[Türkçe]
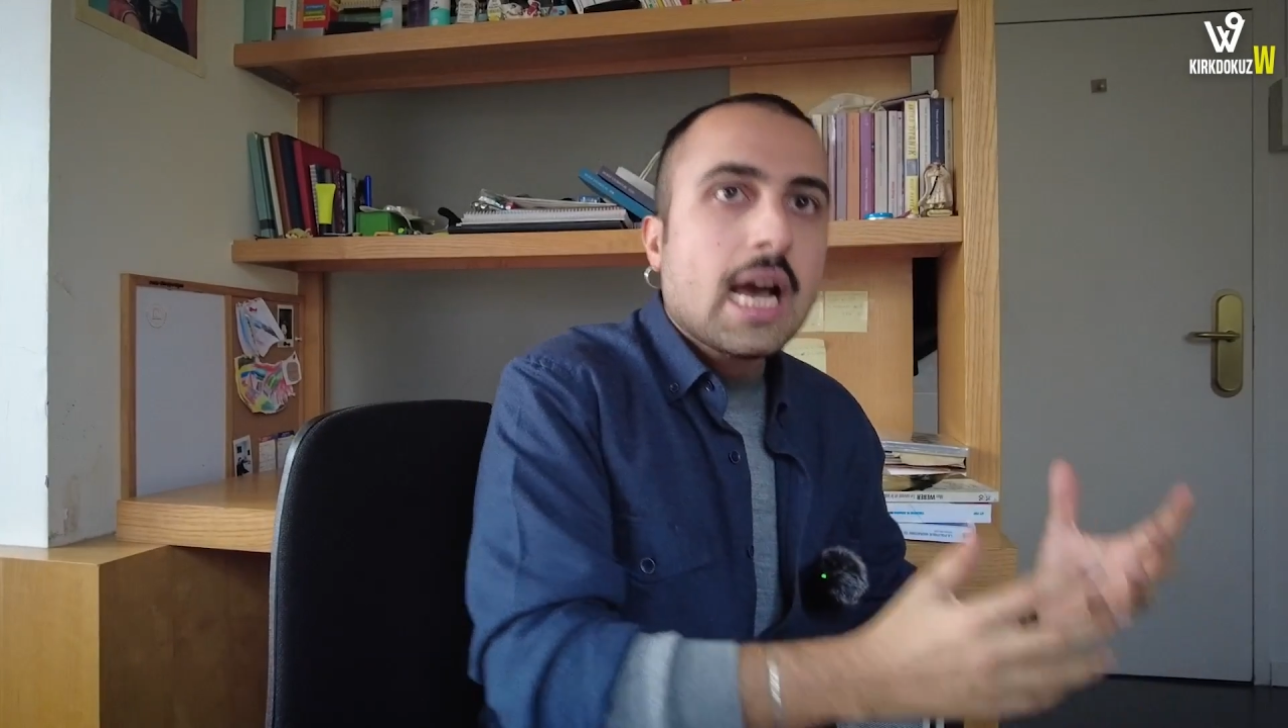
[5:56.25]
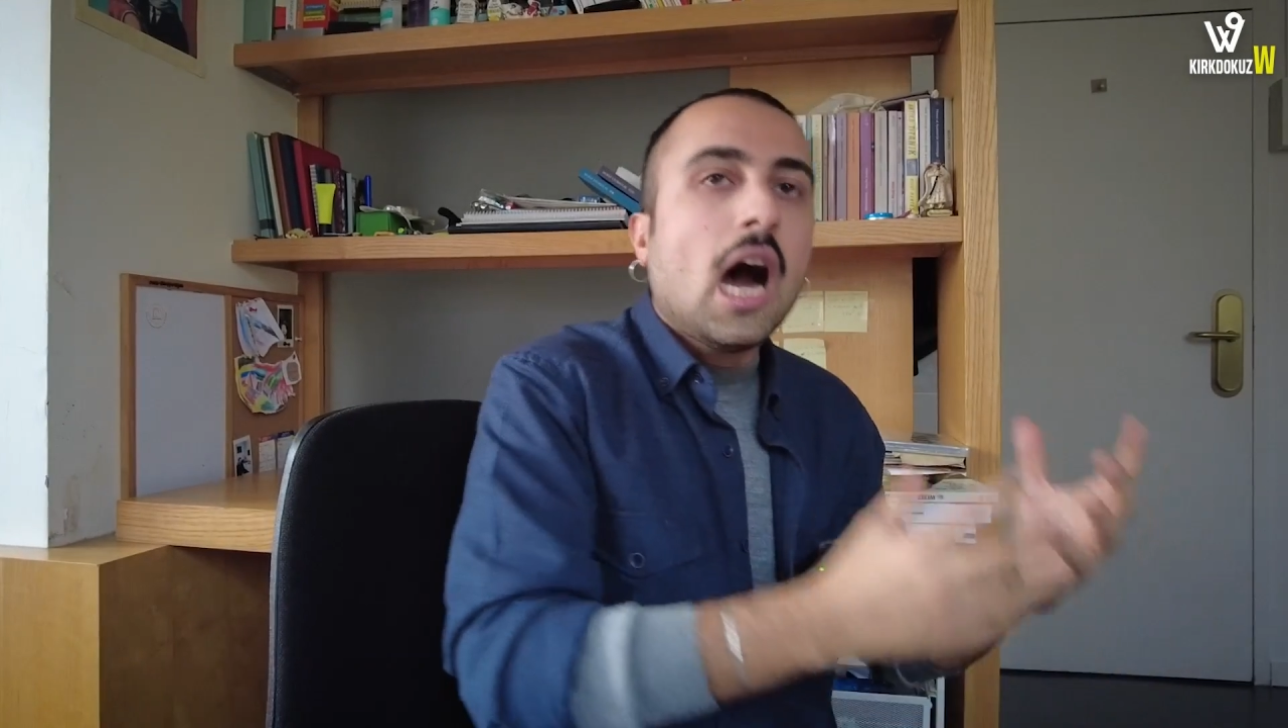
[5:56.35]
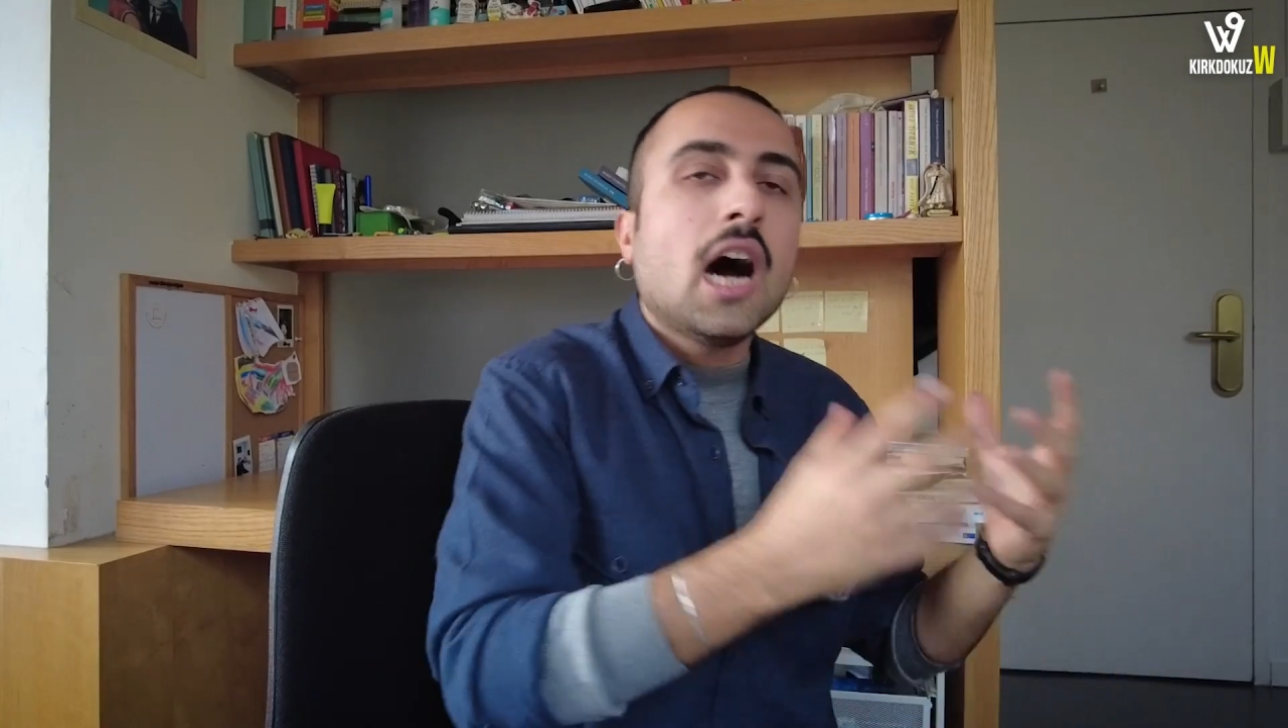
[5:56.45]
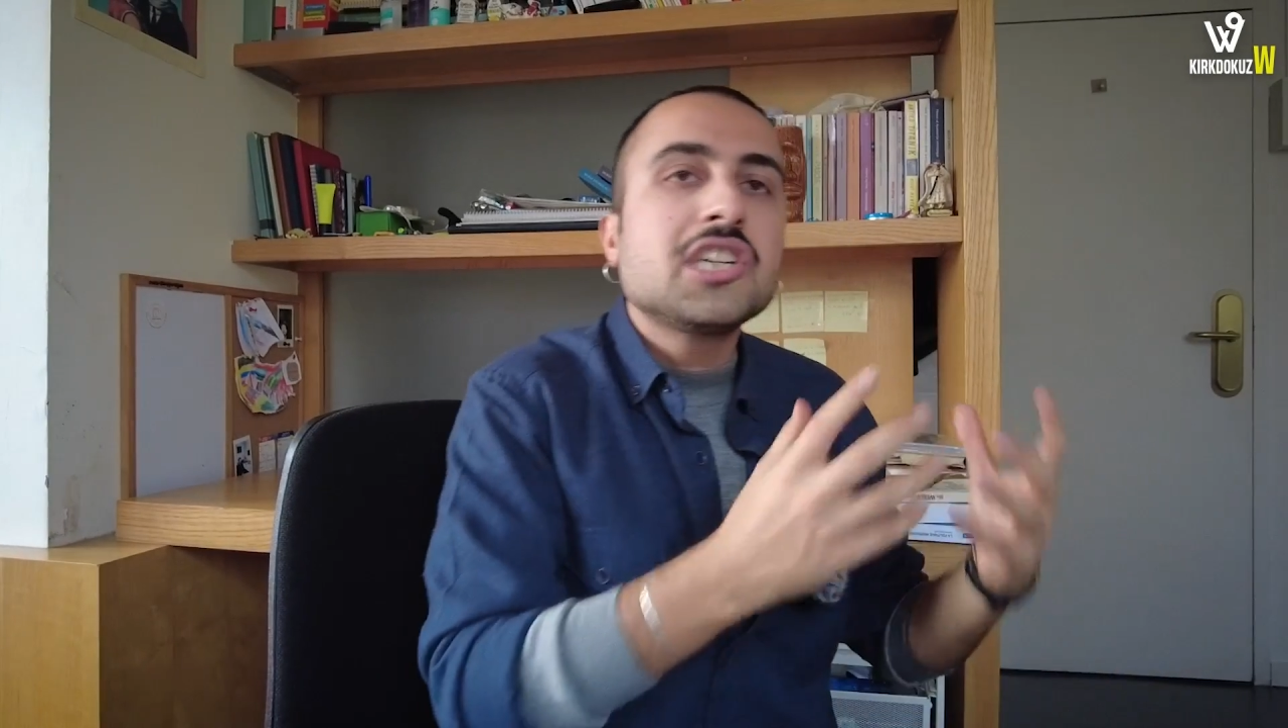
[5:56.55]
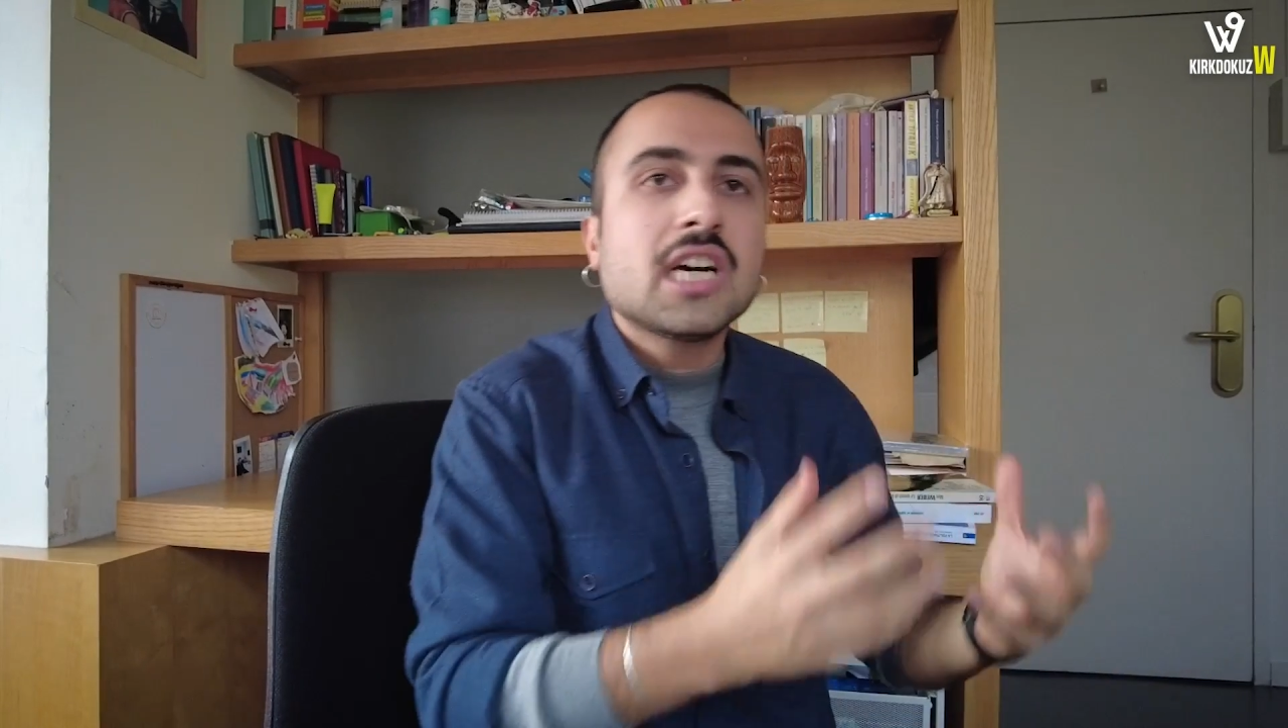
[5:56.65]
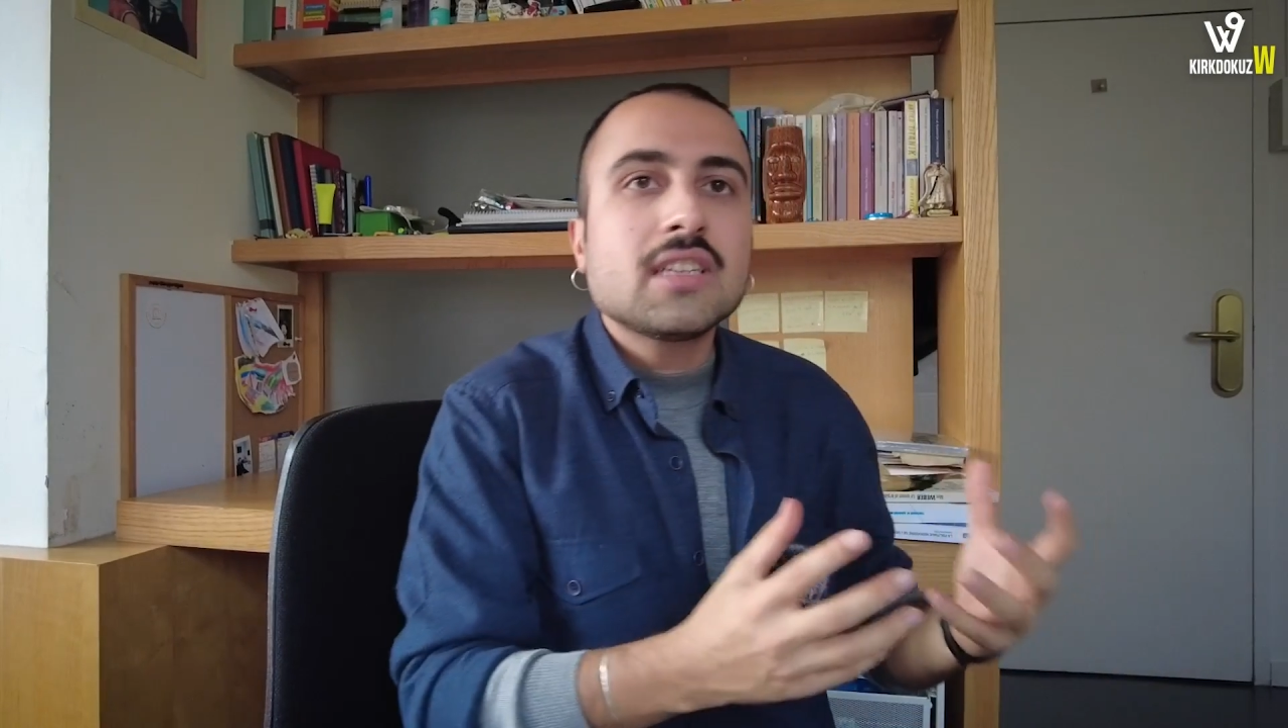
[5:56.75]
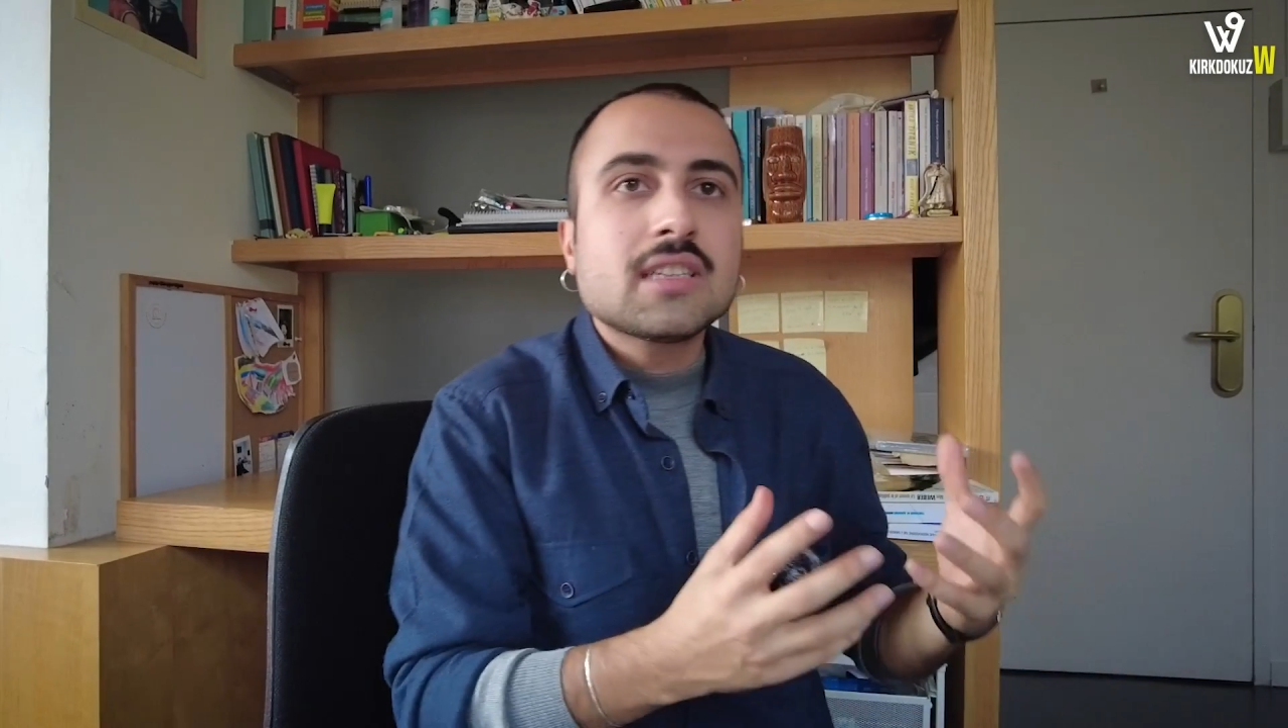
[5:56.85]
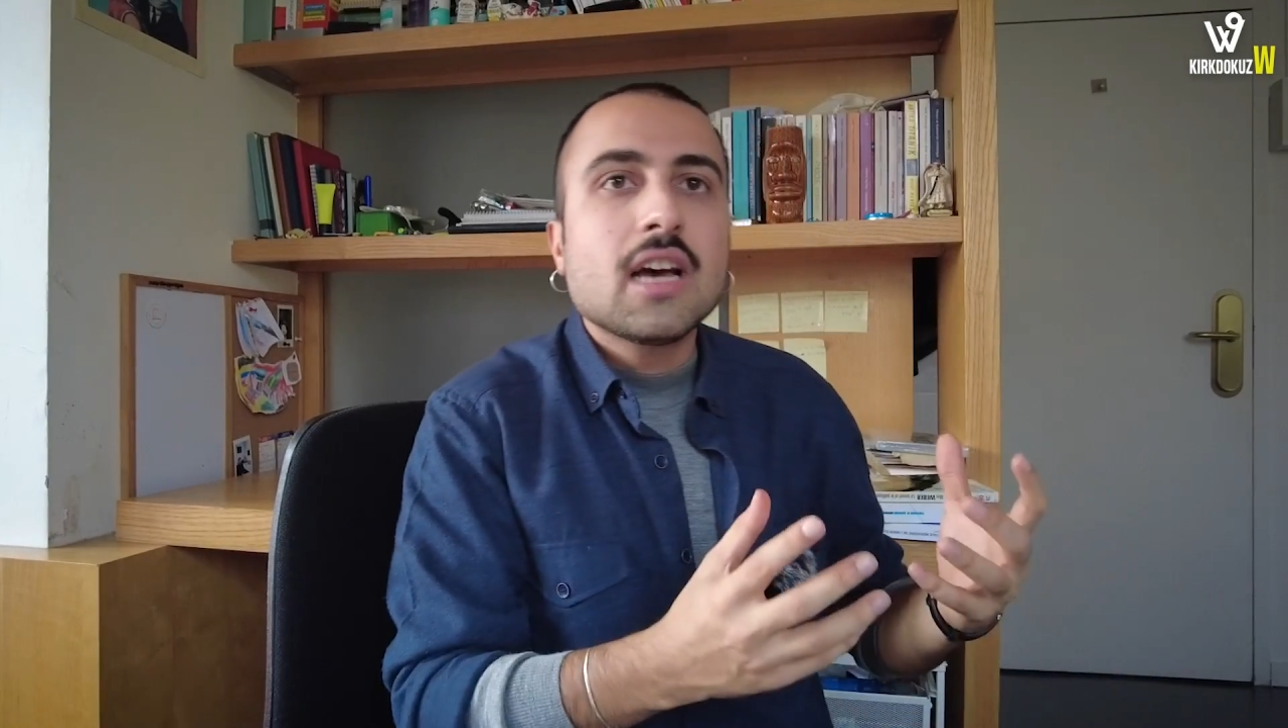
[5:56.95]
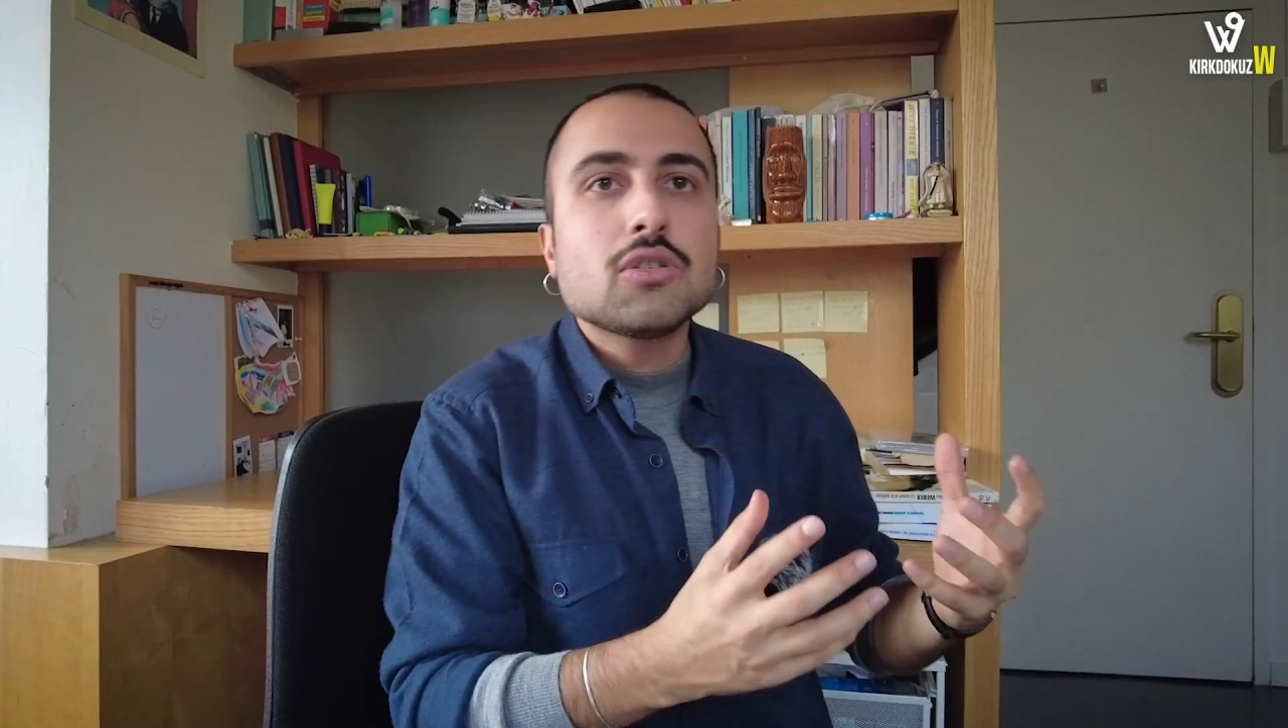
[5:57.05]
harcandıktan